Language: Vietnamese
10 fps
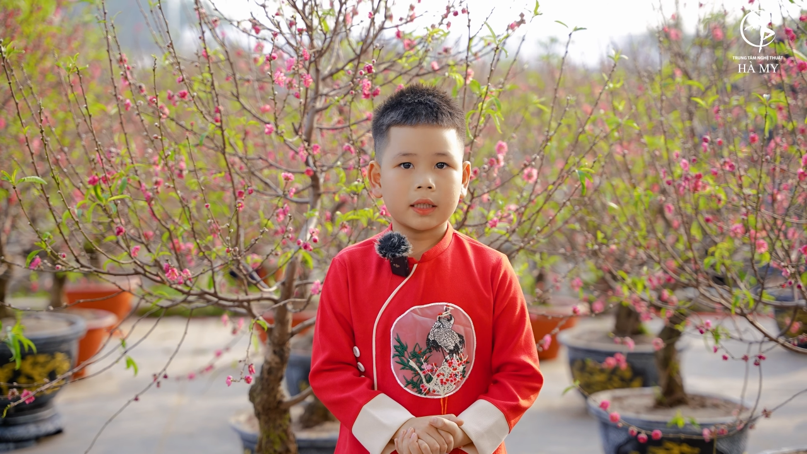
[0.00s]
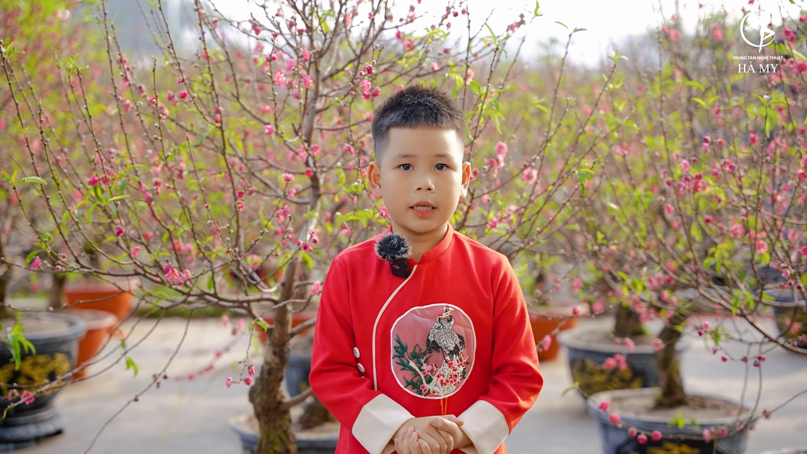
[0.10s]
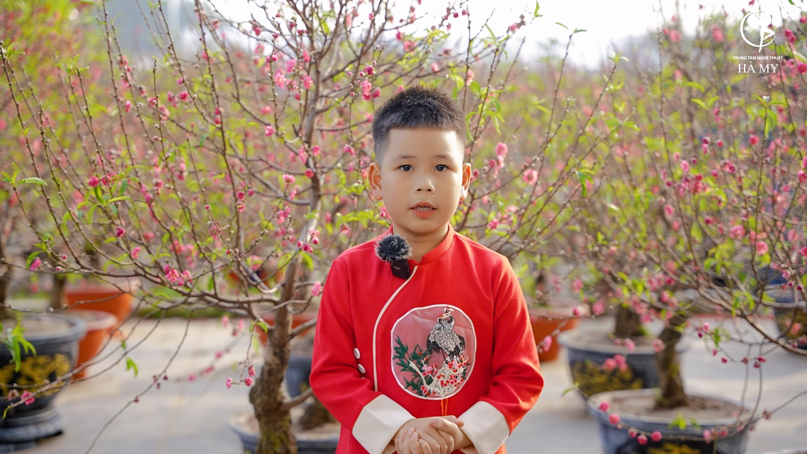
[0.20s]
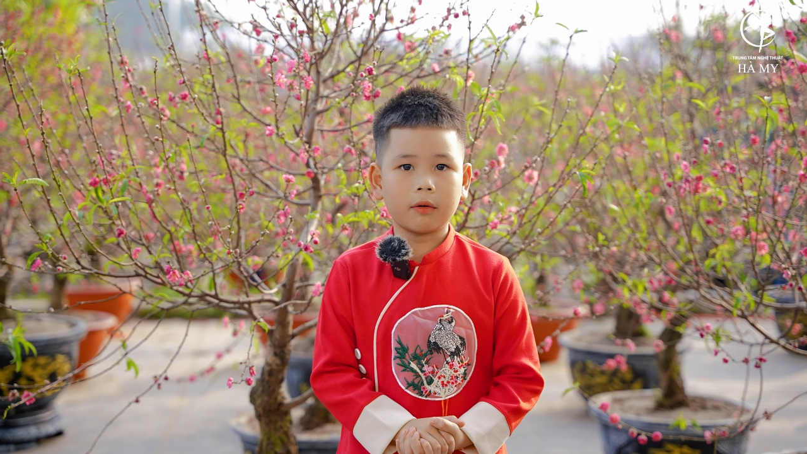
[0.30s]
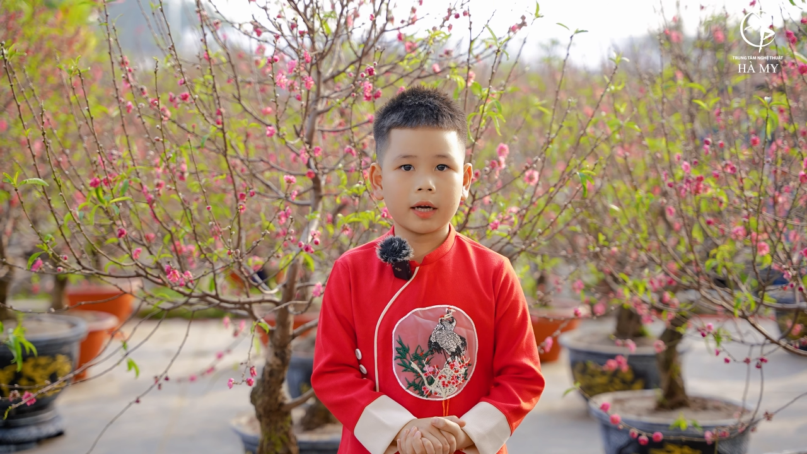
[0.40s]

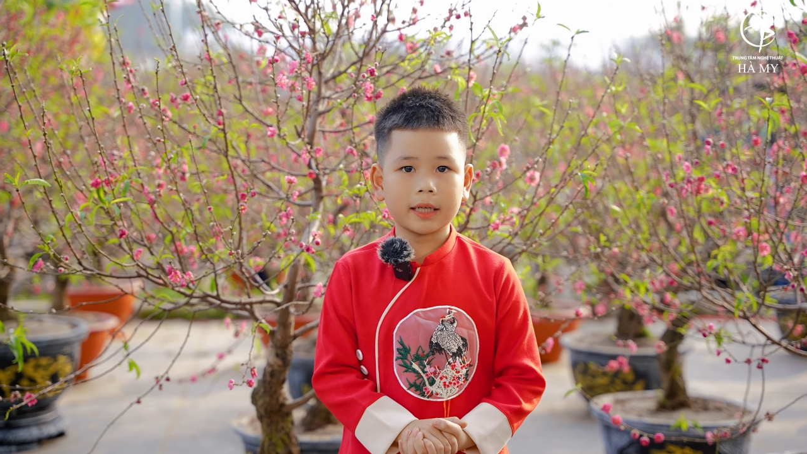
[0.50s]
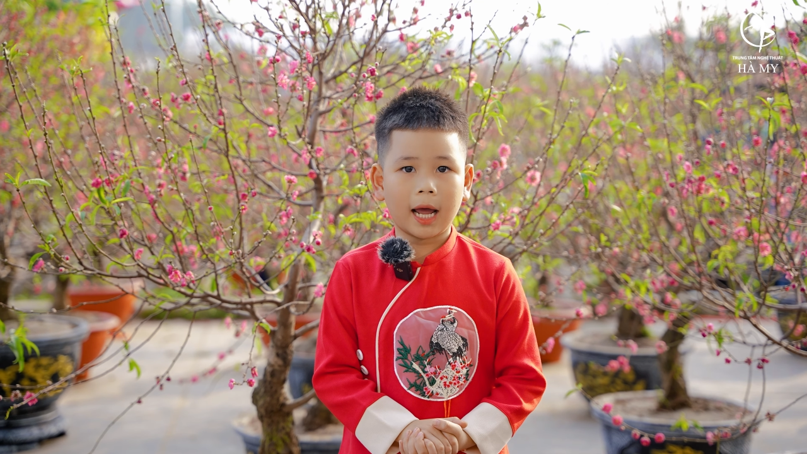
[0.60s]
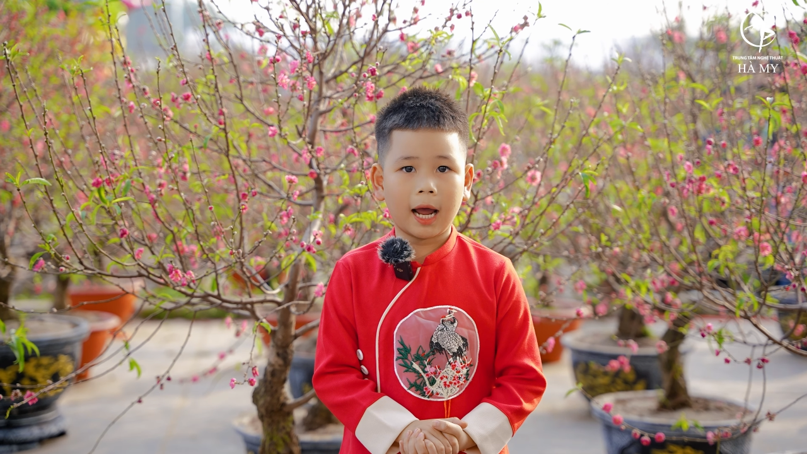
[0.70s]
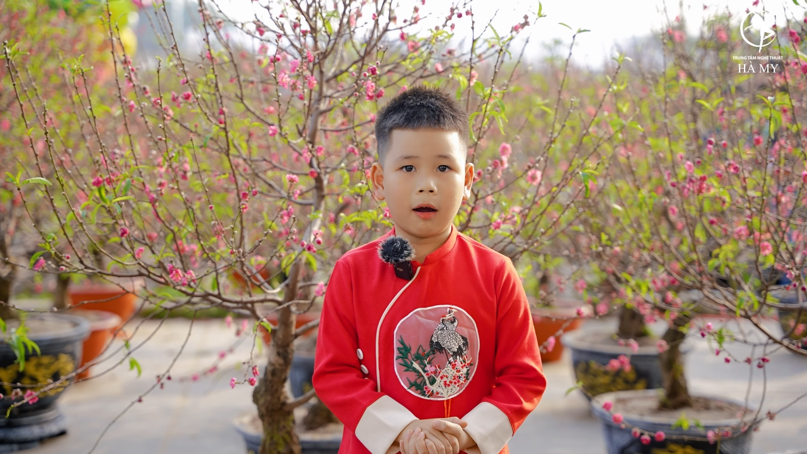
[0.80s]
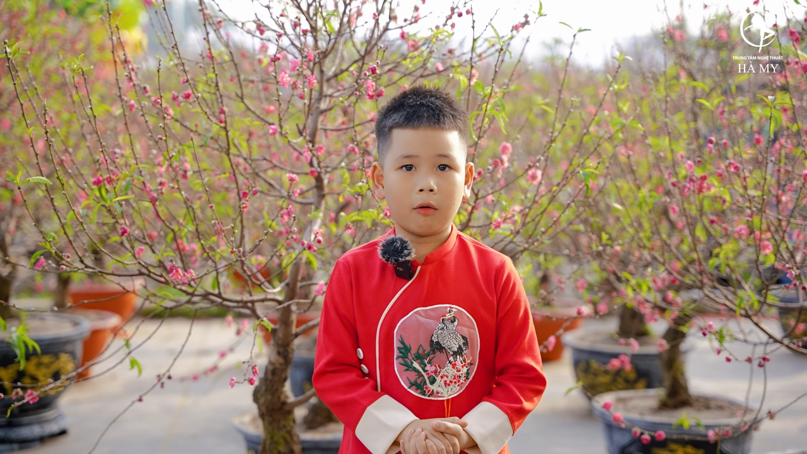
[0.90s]
thì hoa
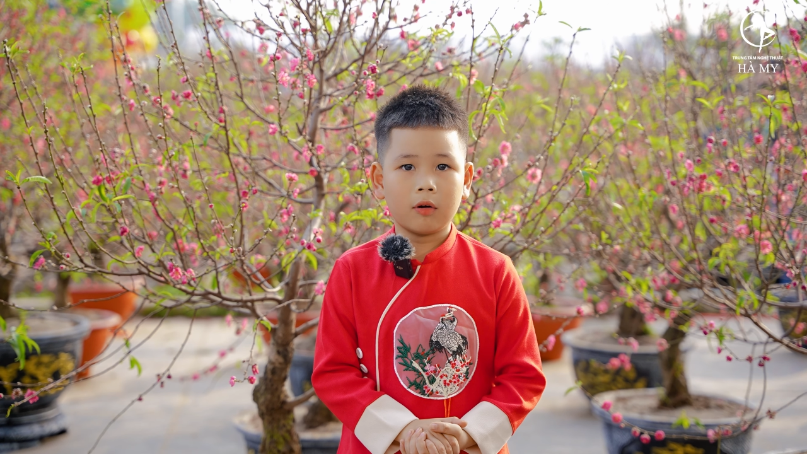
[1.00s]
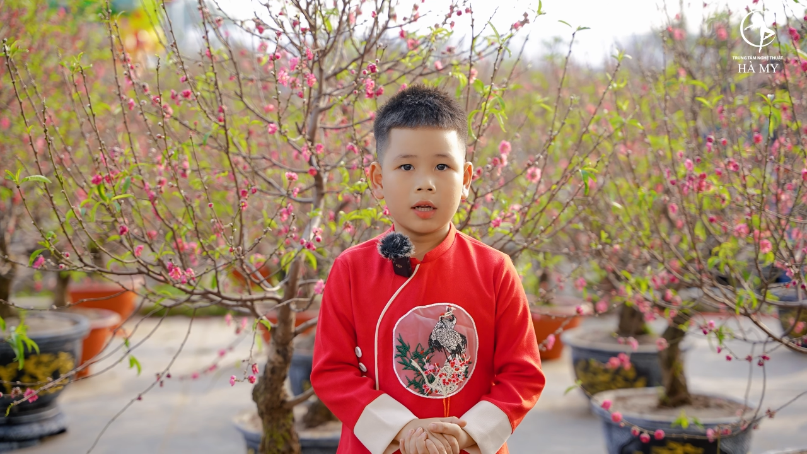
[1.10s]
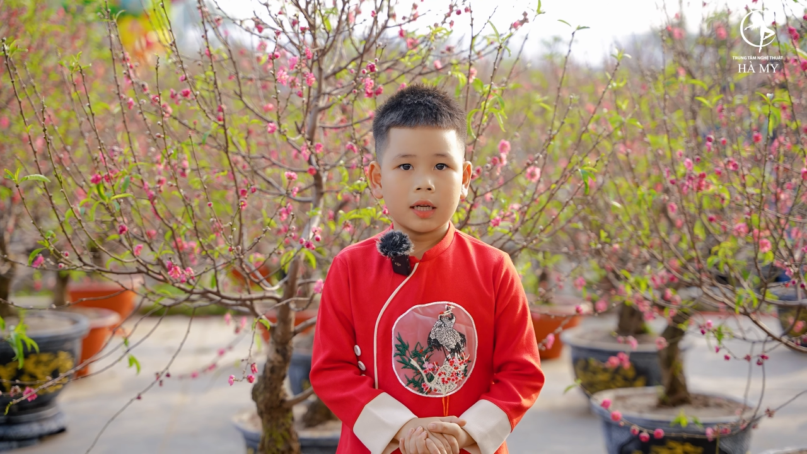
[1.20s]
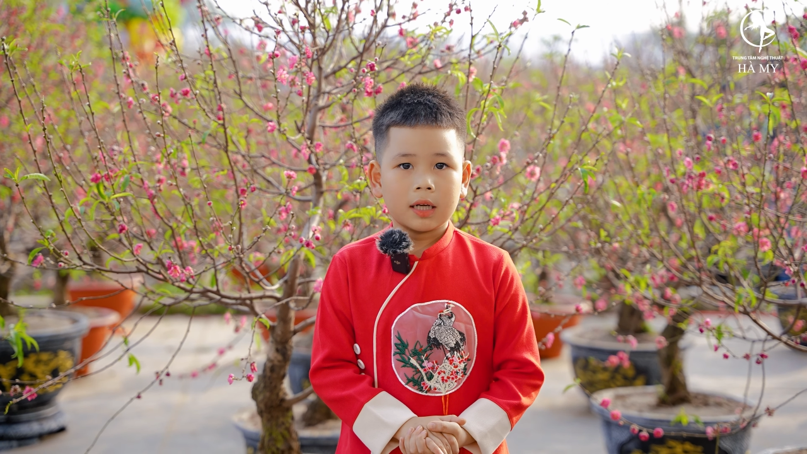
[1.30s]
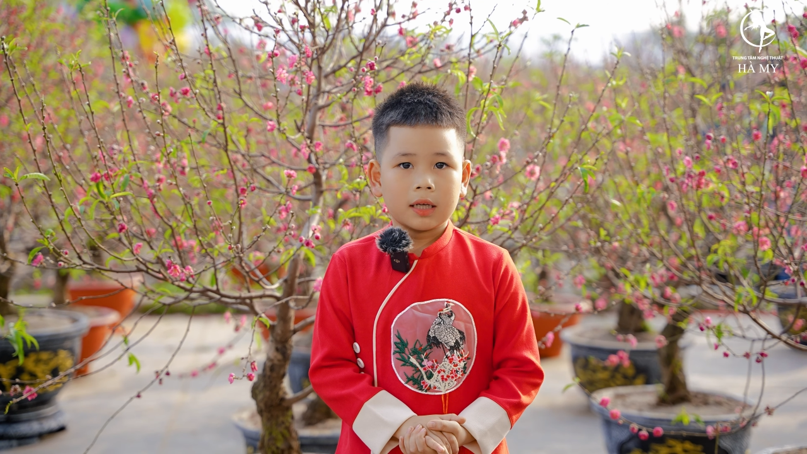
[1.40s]
đào
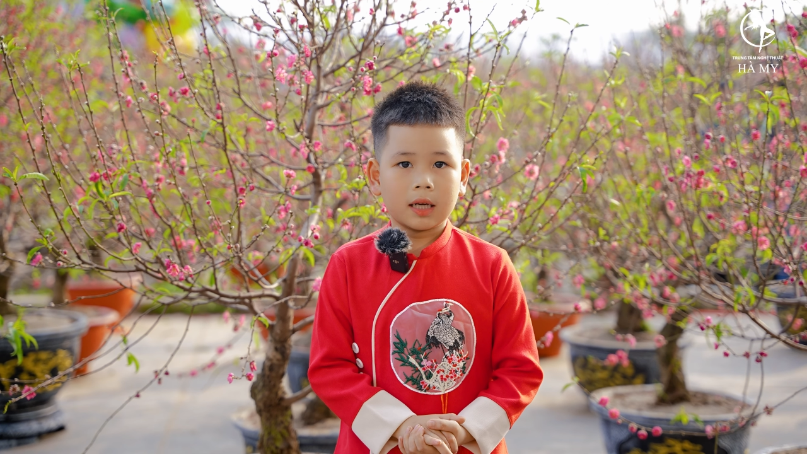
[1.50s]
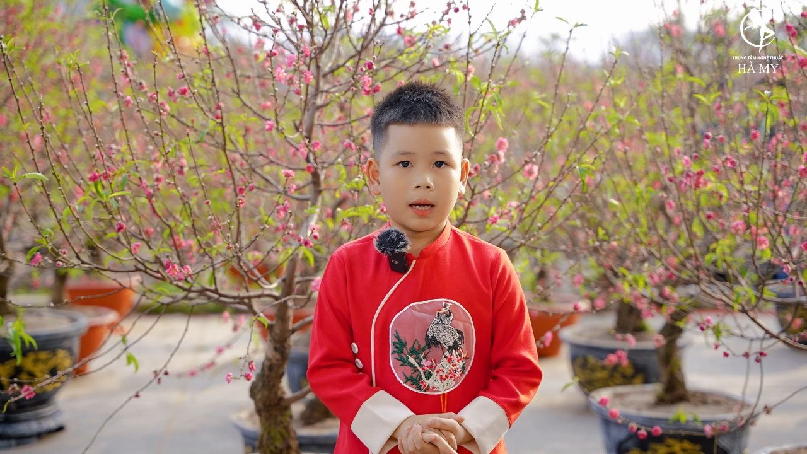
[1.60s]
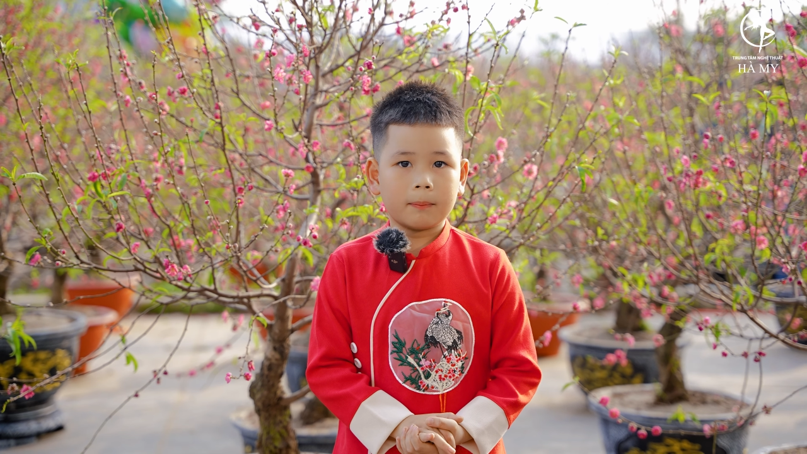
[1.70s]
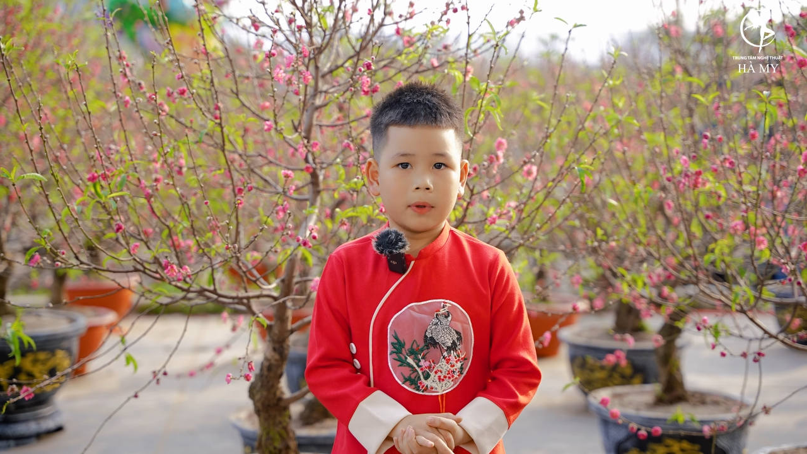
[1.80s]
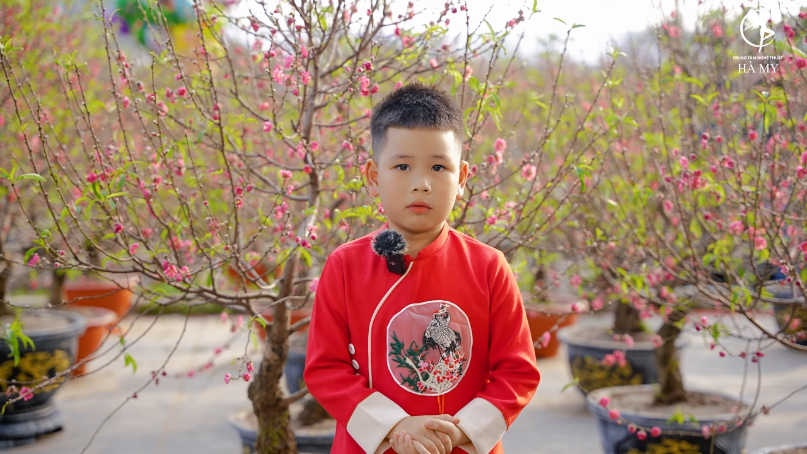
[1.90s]

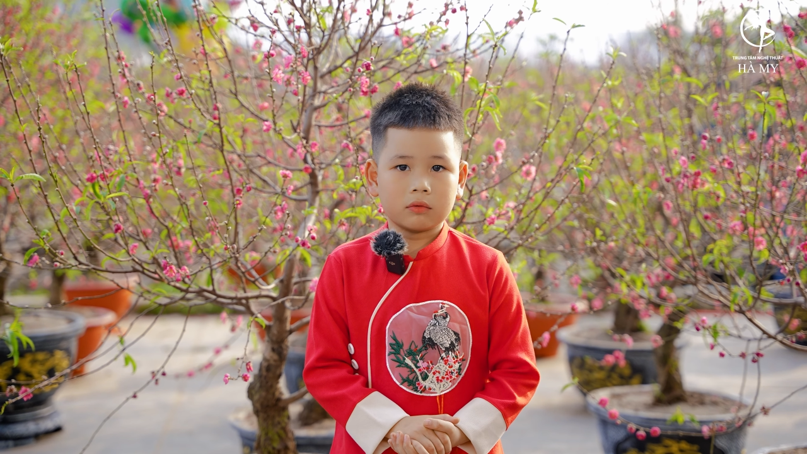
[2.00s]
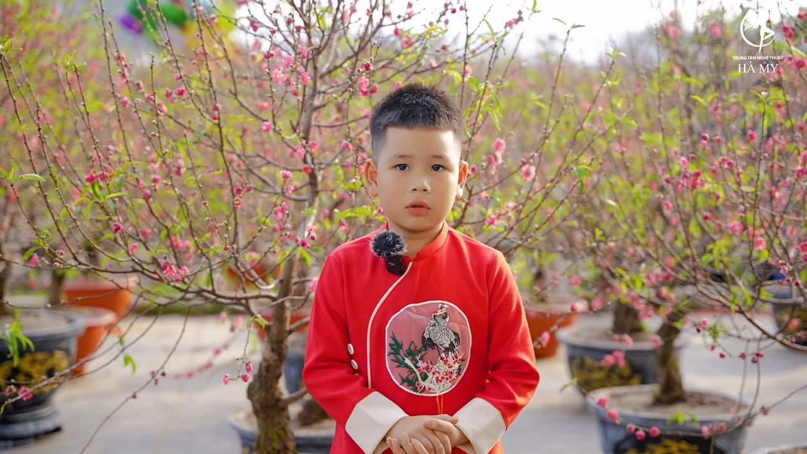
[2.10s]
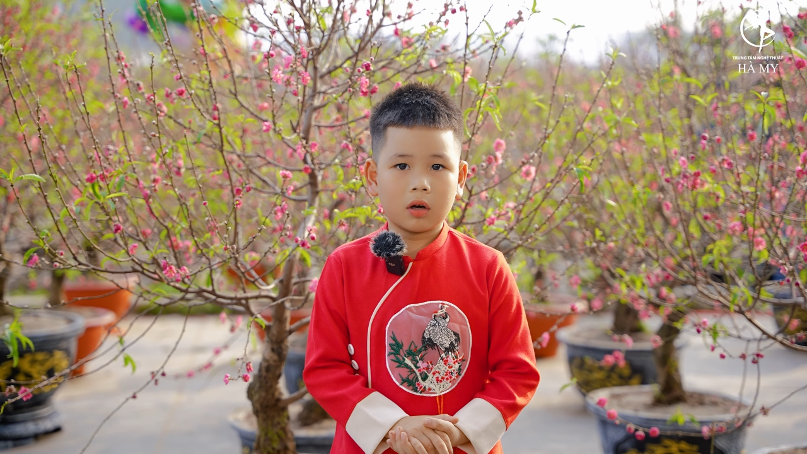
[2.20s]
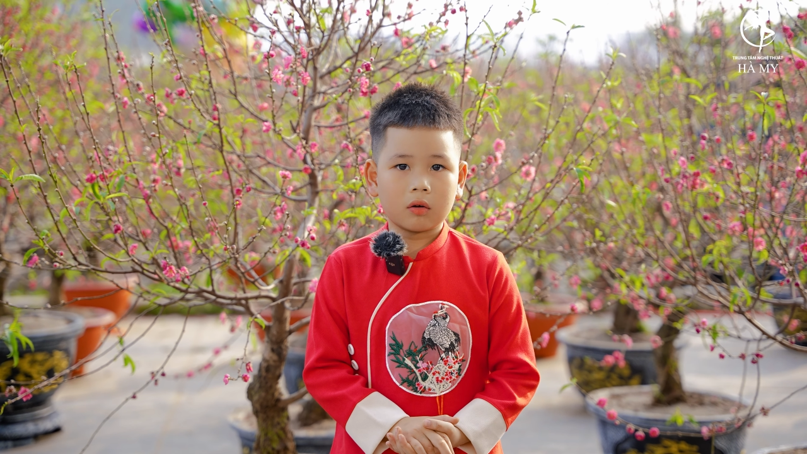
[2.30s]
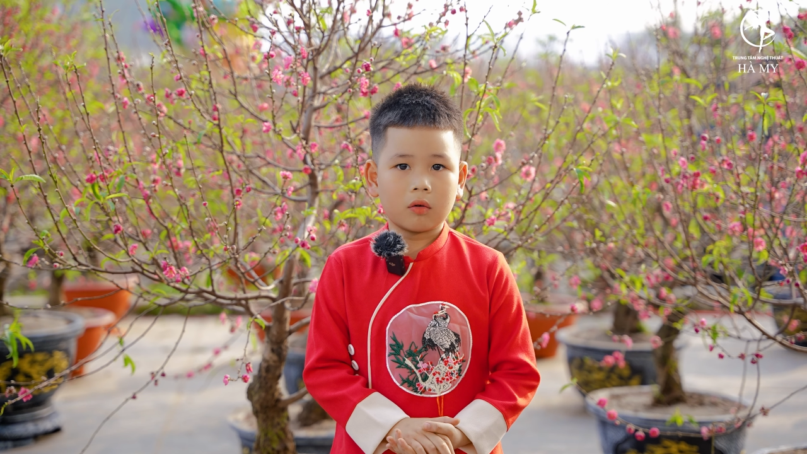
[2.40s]
là biểu tượng